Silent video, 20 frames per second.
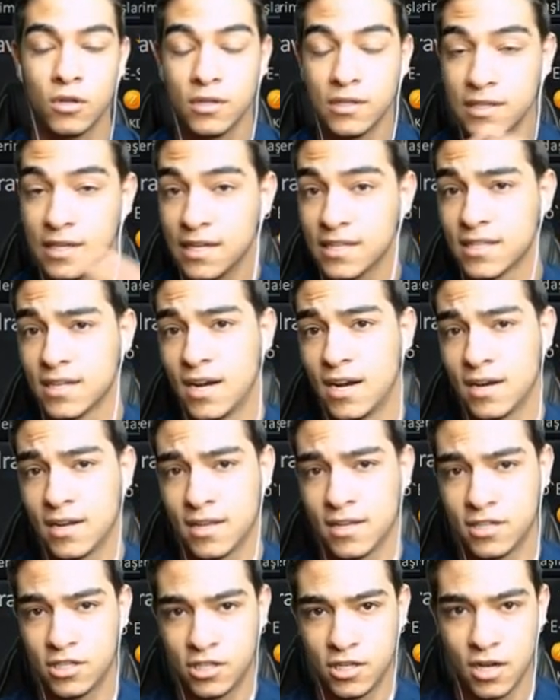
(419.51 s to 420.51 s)
Yazın
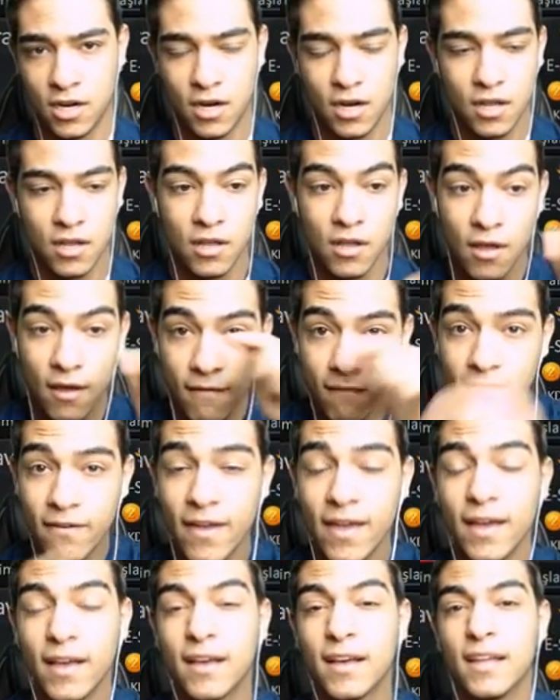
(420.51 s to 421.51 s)
arkadaşlar.
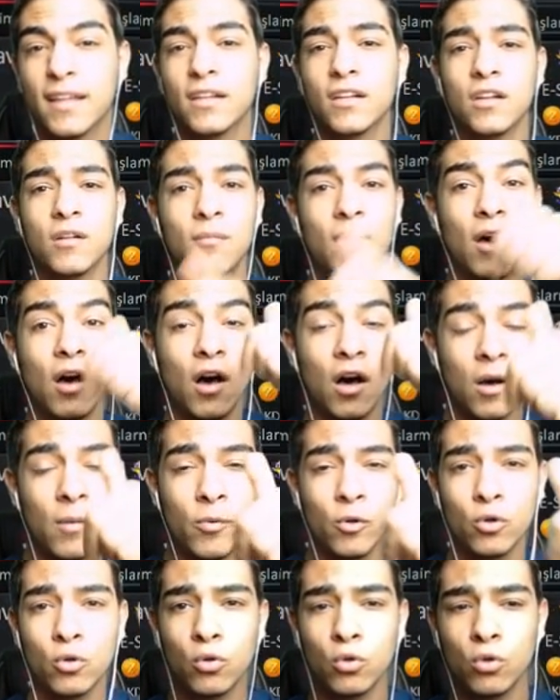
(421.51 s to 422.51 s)
Ve kanalıma
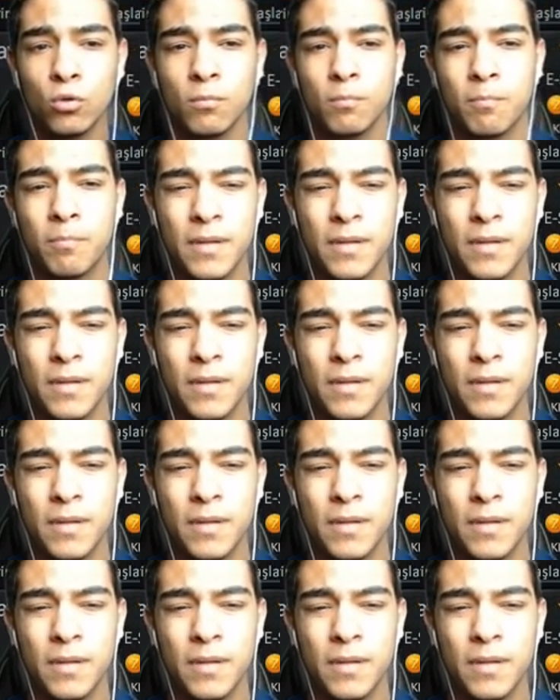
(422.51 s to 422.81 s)
abone olun.